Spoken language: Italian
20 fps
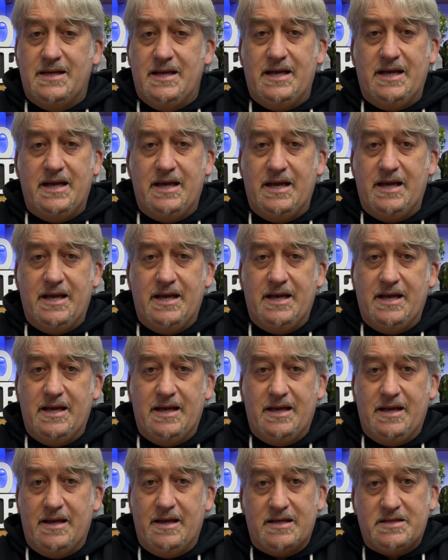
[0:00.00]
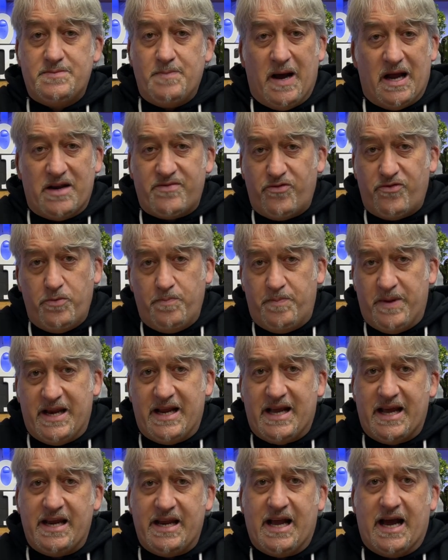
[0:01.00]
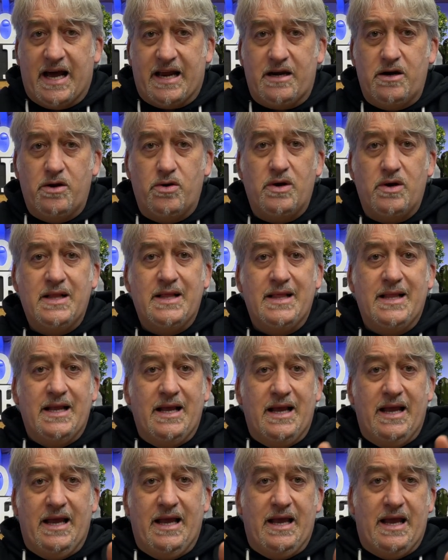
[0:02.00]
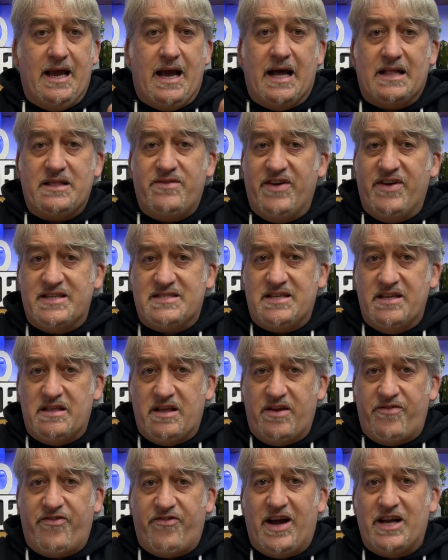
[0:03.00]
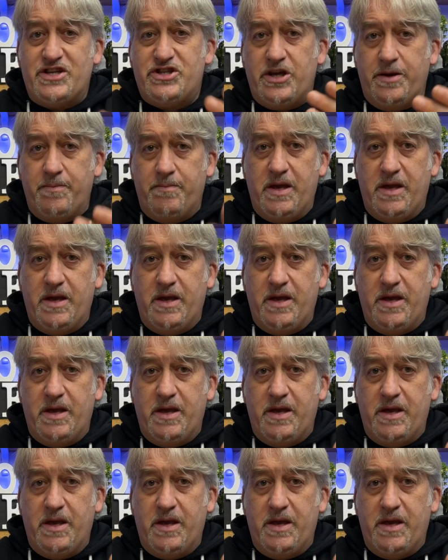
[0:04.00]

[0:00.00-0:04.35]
eh, smartphone per ricaricarlo. Eh, ha diverse interfacce,